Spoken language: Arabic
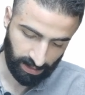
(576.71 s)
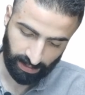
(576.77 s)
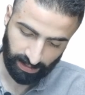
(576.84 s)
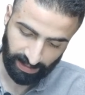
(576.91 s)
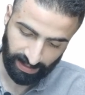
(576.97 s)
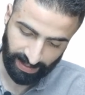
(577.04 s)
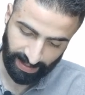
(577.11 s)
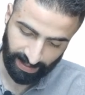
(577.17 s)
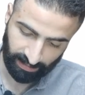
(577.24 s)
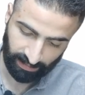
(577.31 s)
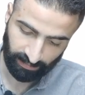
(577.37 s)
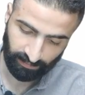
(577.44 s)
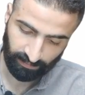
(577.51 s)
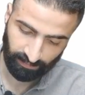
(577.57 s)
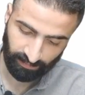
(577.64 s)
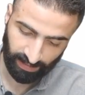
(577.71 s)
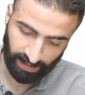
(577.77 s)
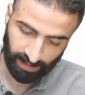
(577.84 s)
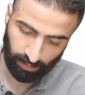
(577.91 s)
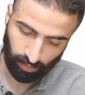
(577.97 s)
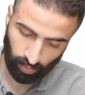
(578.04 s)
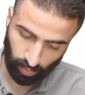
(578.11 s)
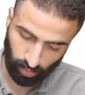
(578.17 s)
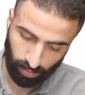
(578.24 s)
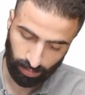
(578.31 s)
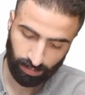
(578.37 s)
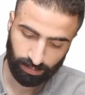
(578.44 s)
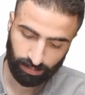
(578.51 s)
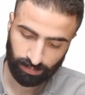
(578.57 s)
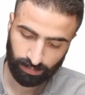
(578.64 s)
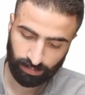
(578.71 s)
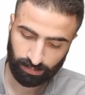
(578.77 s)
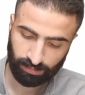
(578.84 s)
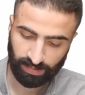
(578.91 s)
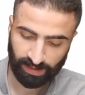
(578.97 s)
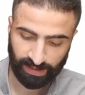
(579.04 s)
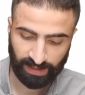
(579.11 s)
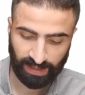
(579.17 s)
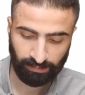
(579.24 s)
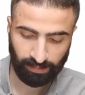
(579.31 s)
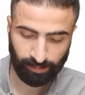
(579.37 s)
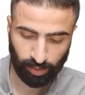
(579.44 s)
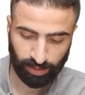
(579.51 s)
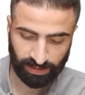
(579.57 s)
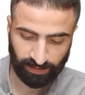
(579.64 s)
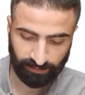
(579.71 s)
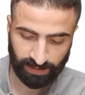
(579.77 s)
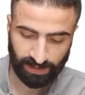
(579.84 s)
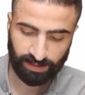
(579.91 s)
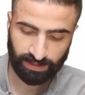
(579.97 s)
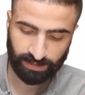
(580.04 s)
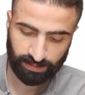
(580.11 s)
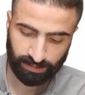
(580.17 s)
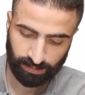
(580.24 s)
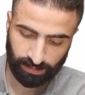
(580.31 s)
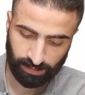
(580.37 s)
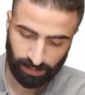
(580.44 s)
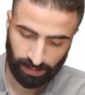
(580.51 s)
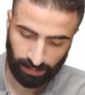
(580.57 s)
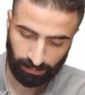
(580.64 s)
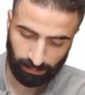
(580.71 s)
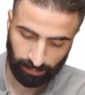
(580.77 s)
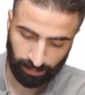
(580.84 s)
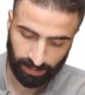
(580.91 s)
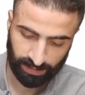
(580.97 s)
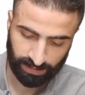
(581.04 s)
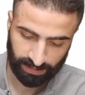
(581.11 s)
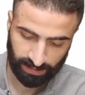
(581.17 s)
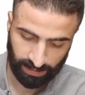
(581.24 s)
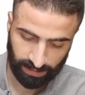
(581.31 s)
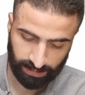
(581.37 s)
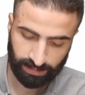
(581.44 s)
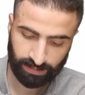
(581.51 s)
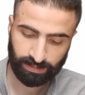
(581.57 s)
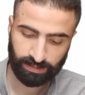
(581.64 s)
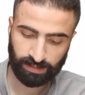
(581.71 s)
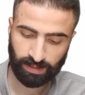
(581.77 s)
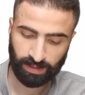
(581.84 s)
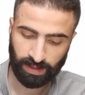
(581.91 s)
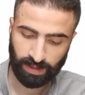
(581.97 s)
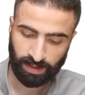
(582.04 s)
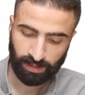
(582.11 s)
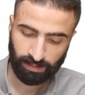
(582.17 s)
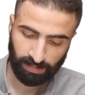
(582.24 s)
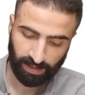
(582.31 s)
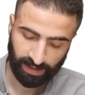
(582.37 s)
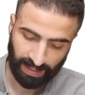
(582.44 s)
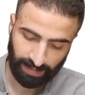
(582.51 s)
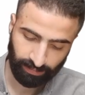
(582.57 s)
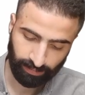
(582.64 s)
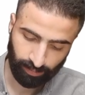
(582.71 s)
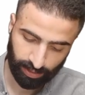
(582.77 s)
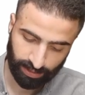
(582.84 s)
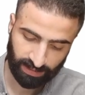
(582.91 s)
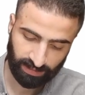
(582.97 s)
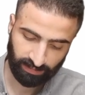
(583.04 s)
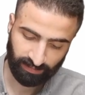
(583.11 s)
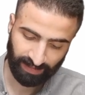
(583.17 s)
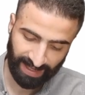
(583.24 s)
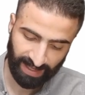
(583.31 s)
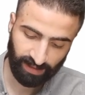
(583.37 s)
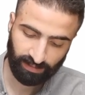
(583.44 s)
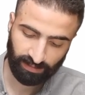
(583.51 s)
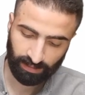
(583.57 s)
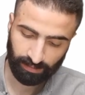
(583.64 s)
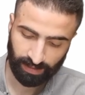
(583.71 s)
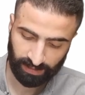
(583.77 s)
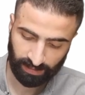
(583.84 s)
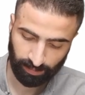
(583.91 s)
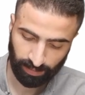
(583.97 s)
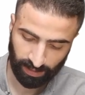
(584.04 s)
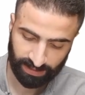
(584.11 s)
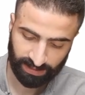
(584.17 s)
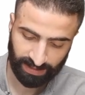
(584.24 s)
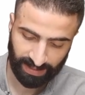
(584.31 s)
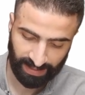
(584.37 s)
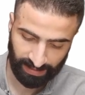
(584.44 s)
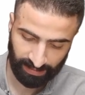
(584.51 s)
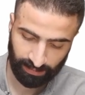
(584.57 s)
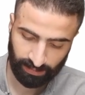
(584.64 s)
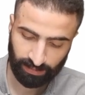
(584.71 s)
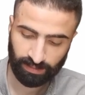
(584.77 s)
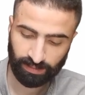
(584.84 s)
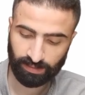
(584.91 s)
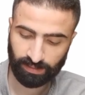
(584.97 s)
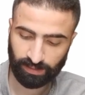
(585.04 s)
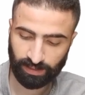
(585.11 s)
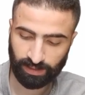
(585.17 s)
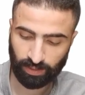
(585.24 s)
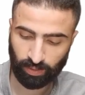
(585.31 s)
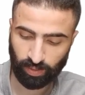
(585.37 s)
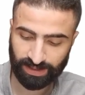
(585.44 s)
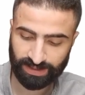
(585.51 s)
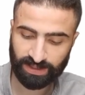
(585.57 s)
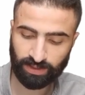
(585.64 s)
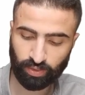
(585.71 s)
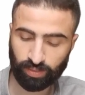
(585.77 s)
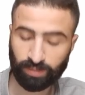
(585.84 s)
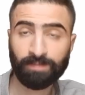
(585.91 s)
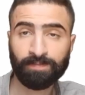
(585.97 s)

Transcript: نيجاتيف في 2 بعد كده هقابل بوزيتيف 6 يبقى بلس 6 بعد كده هقابل بوزيتيف 8 يبقى اكتب بلس 8 ايكوال 0